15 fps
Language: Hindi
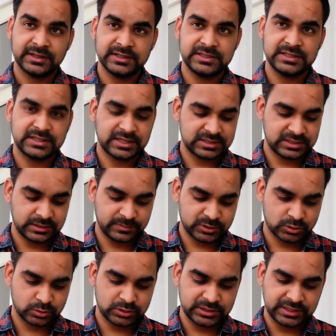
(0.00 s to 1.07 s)
इसी तरह से हम
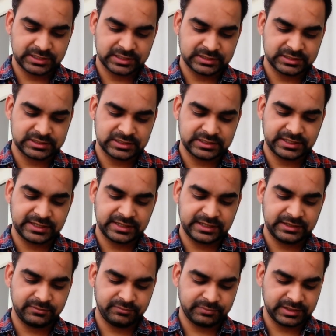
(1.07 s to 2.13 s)
इसको शेयर करते चले जाएँगे
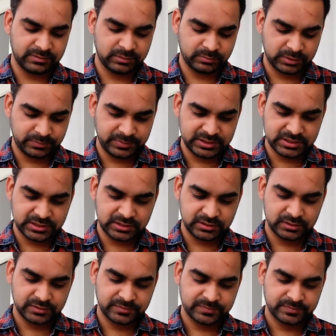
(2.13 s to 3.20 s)
ये फाइव नंबर पीस है
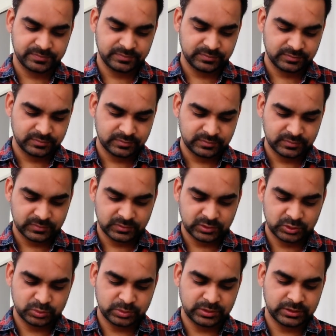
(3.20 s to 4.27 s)

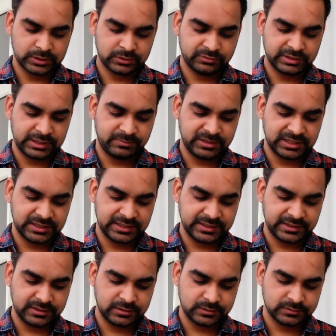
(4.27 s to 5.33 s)
तो इस पर फाइव डाल
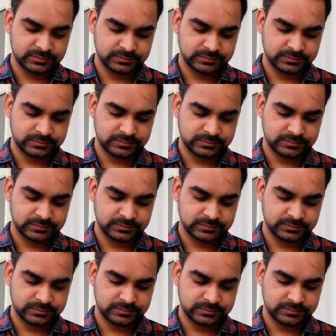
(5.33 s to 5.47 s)
देंगे